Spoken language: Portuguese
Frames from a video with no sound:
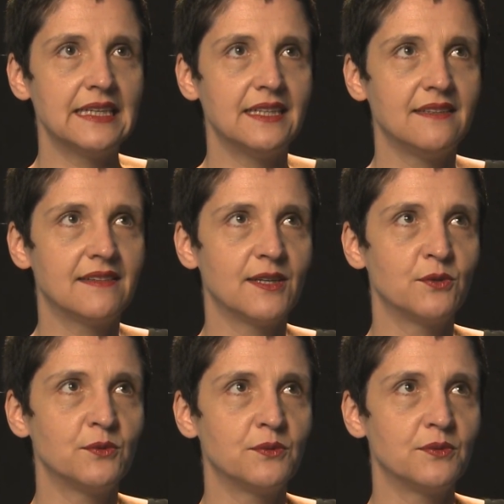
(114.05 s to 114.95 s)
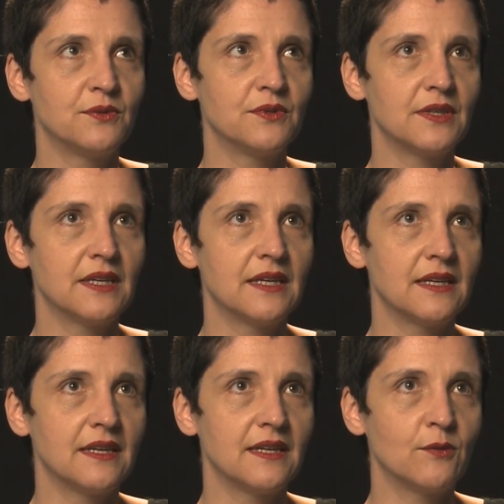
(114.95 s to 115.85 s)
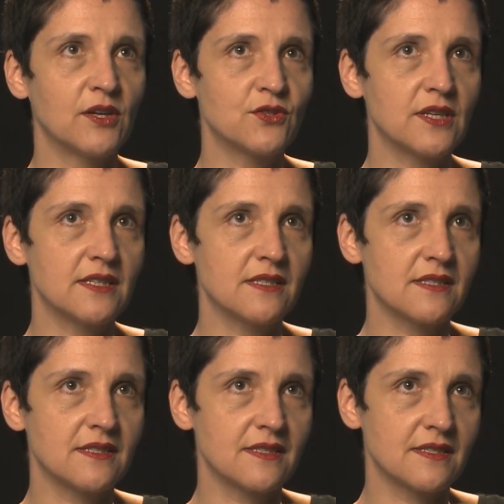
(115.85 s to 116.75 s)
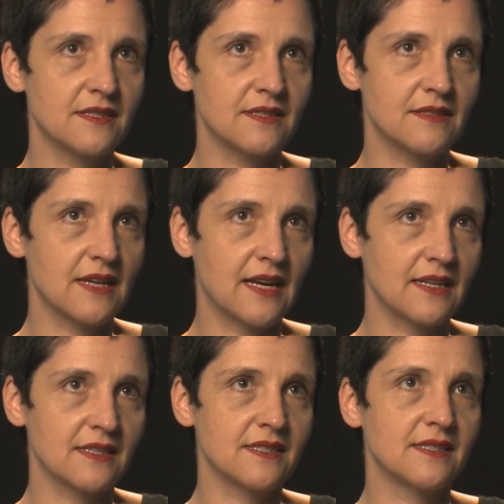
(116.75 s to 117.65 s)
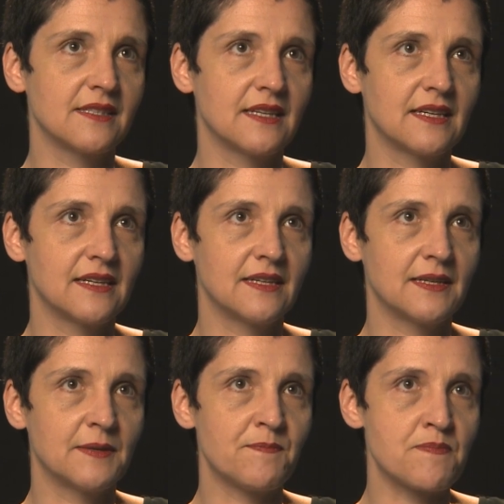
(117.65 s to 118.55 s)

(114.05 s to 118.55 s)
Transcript: Então, é, eu acho que as, as, a,